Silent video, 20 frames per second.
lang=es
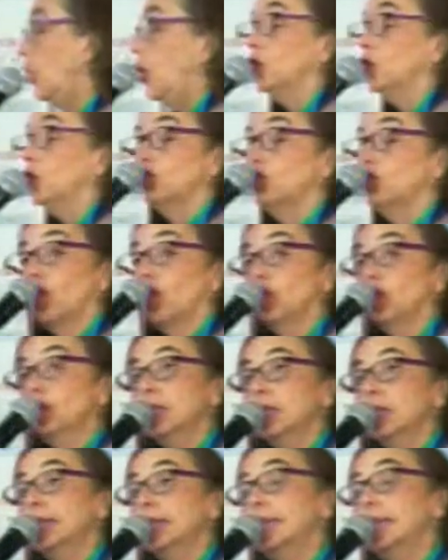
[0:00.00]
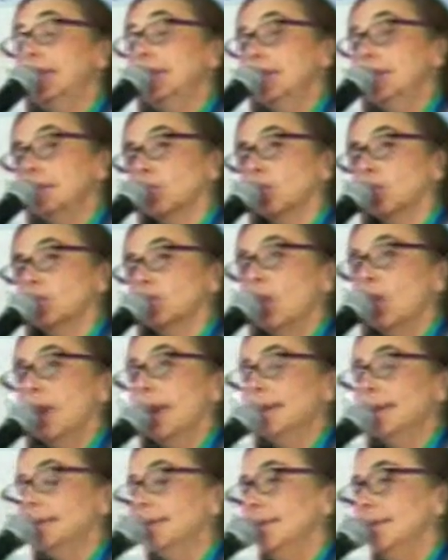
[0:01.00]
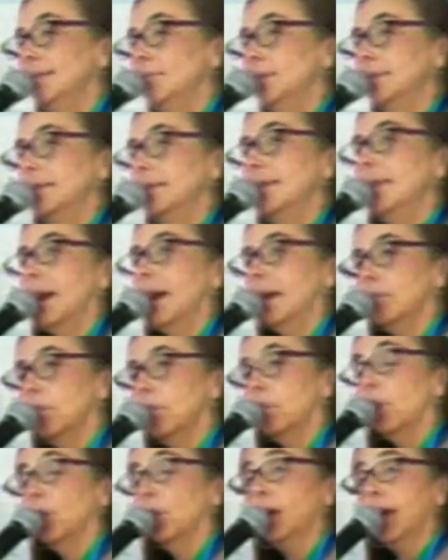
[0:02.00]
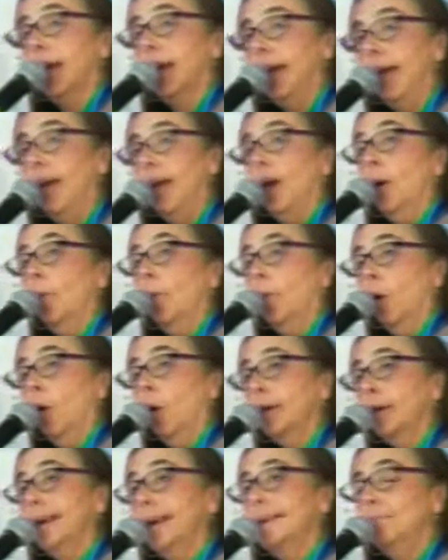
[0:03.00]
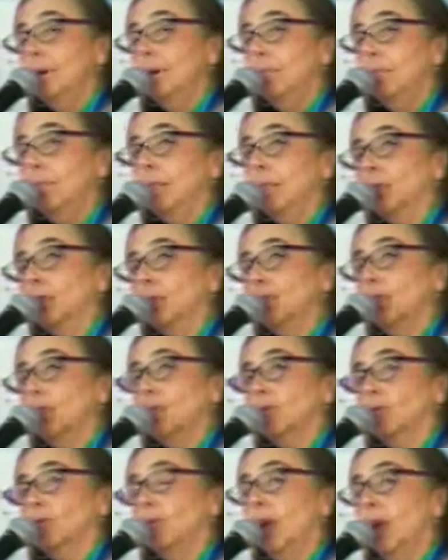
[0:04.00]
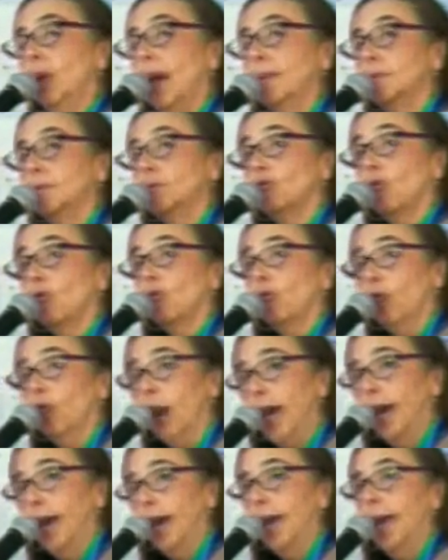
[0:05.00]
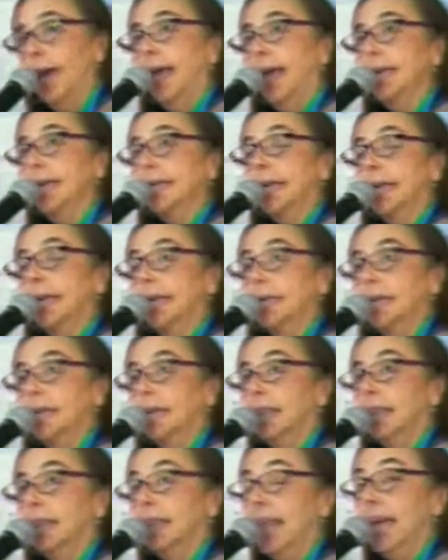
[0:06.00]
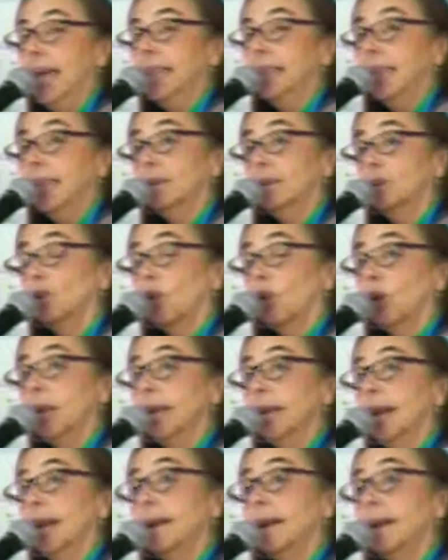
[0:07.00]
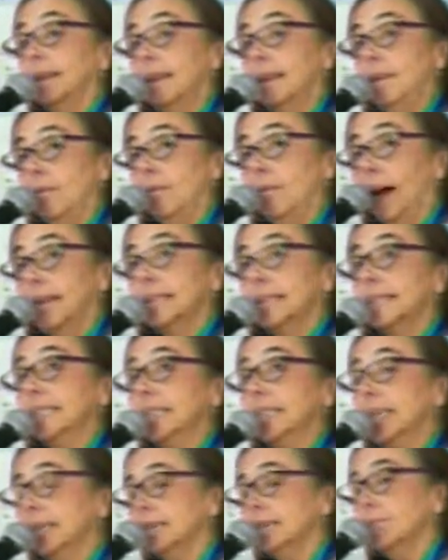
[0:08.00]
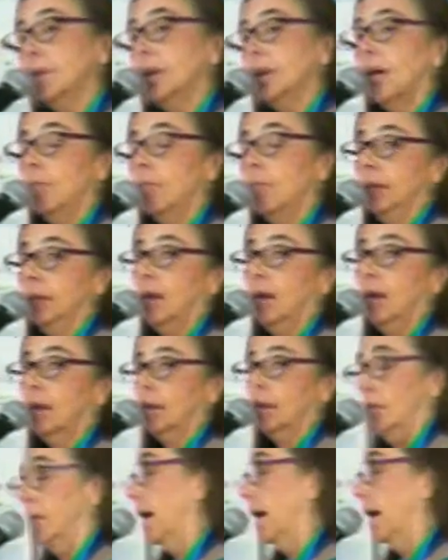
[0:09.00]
son sismos, es sismicidad. ¿Por qué? Porque vivimos es una zona de tectónica activa, sísmicamente activa